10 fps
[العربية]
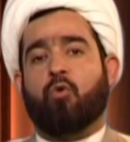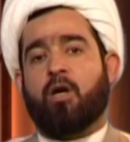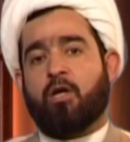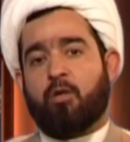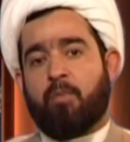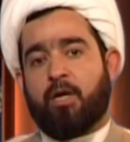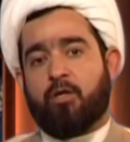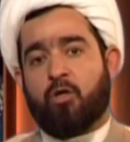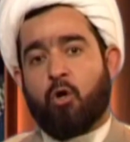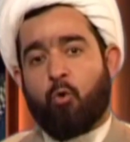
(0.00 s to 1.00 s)
أهل
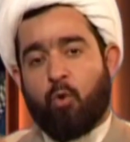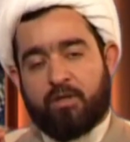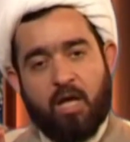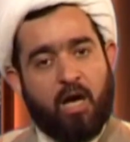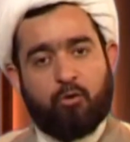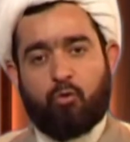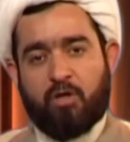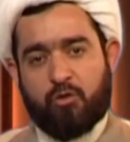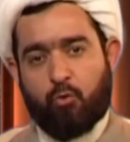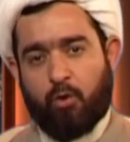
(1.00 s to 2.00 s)
البيت وطاعة
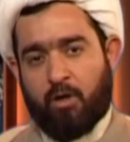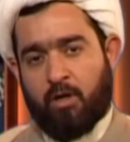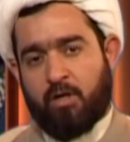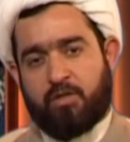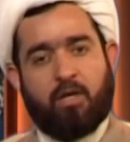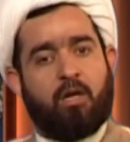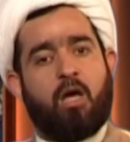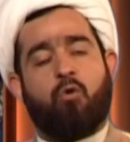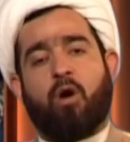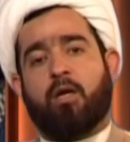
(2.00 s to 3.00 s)
الرسول صلى
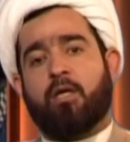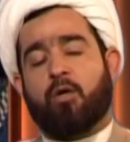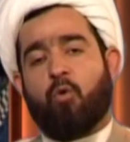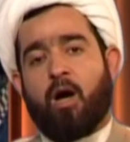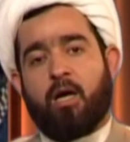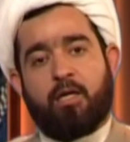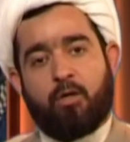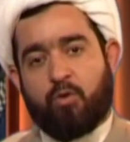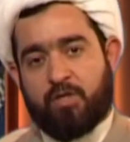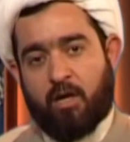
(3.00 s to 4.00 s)
الله عليه وآله
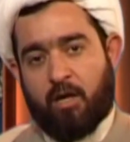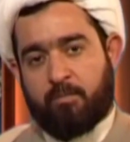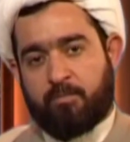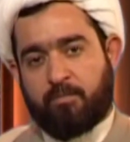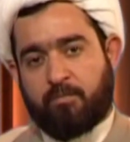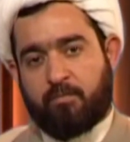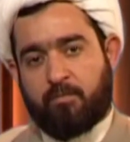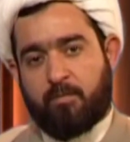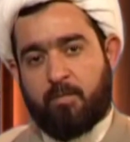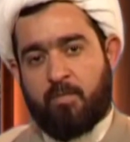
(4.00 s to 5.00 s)
وسلم
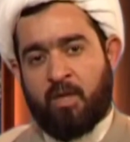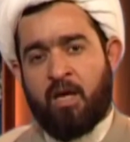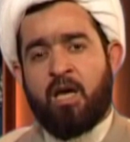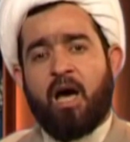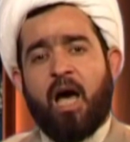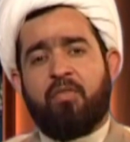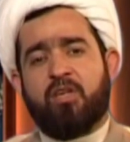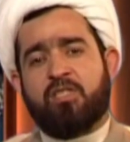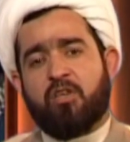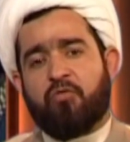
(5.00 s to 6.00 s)
هذه
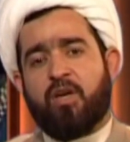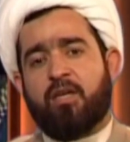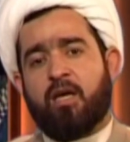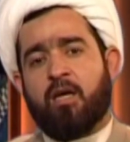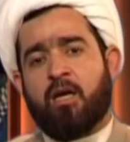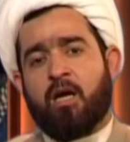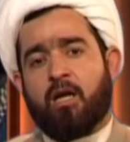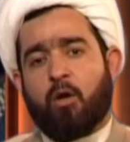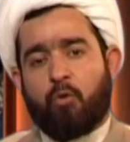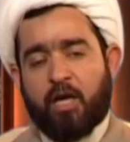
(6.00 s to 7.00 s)
السفينة
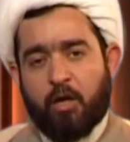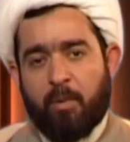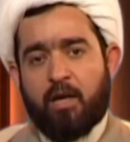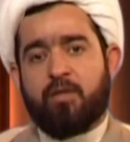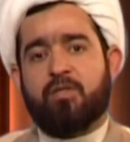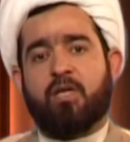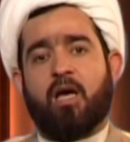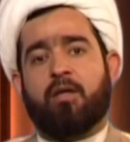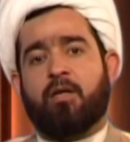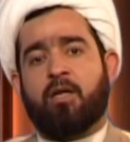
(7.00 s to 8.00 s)
لو ركب
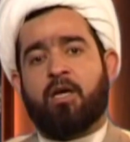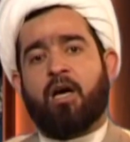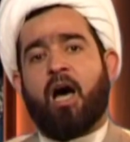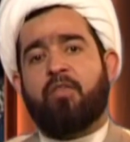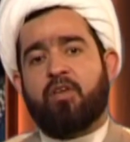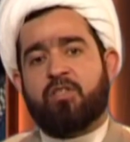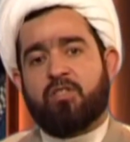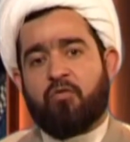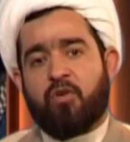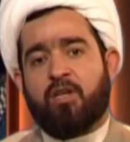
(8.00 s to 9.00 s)
الإنسان هذه
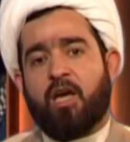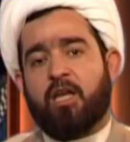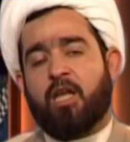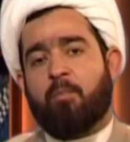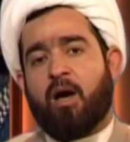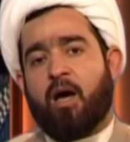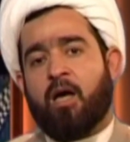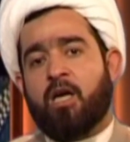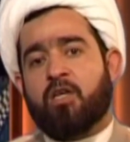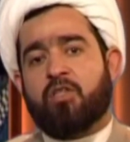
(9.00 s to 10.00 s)
السفينة إنما
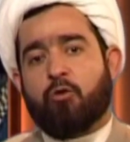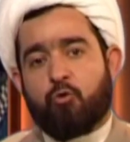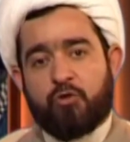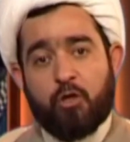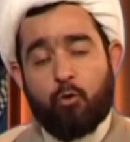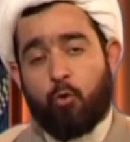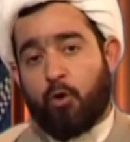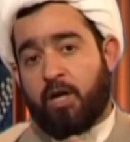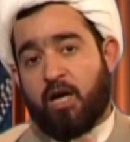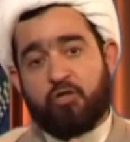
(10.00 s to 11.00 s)
ستوصله
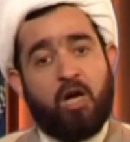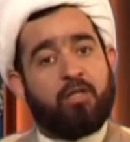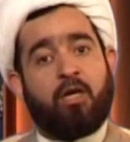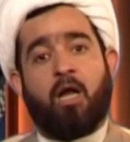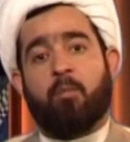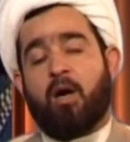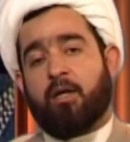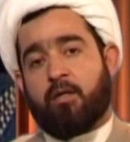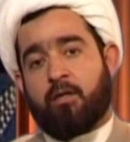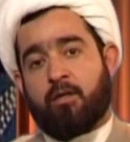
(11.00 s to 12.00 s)
إلى شاطئ
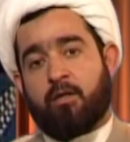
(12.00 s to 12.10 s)
الأمان